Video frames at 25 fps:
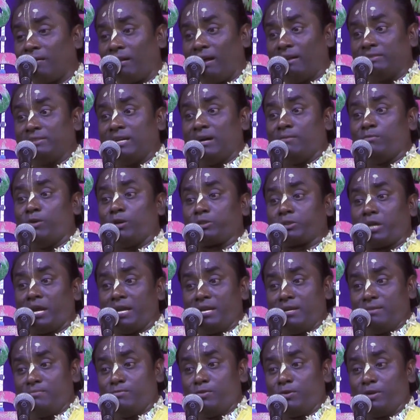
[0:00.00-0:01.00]
রাজা
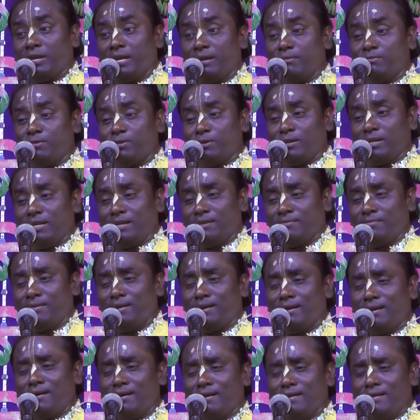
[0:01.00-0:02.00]
মশাই মনে মনে
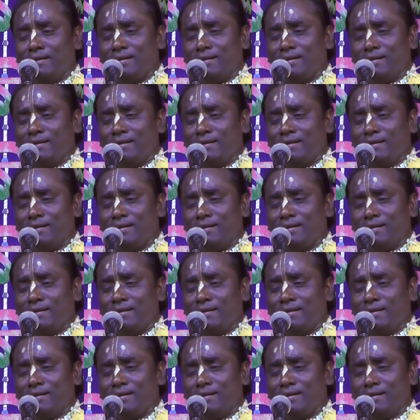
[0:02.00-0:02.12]
ভা